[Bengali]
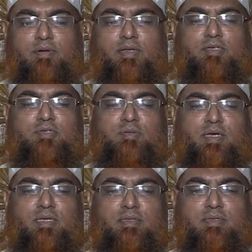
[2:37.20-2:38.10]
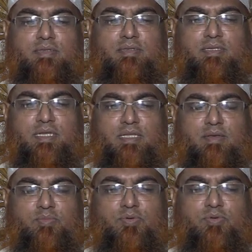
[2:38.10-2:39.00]
অনেক সময় তাদের
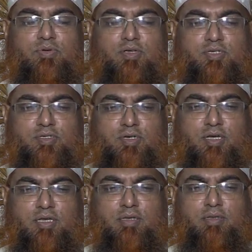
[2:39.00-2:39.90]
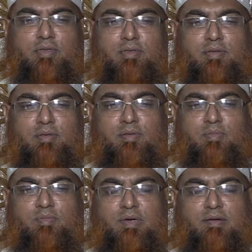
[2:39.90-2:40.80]
ভ্রূণ নষ্ট হয়
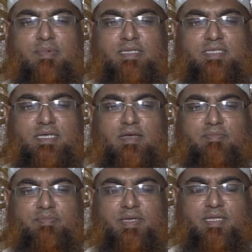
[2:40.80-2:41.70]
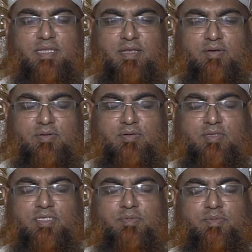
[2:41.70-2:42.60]
বা বাচ্চা পেটে ধারণ
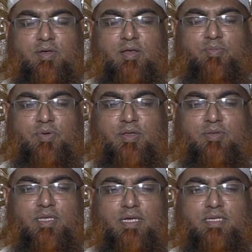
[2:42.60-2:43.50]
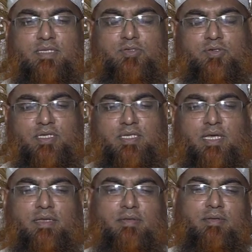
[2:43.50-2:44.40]
কনসেপ্ট করার পরেও দেখা যায় ছুটে
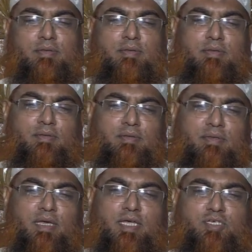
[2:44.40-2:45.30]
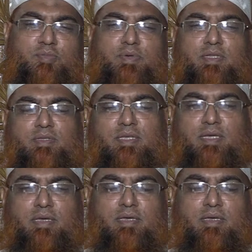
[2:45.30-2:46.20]
যায় এইসব ক্ষেত্রে
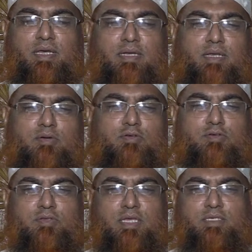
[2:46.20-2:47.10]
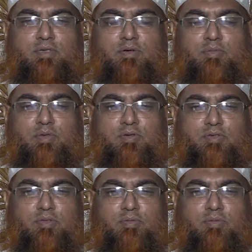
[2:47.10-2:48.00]
একটা ওষুধ আছে হোমিও
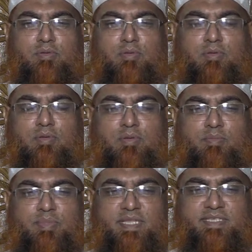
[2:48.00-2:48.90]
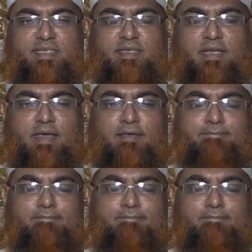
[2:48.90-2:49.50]
ওষুধ পালসেটিলা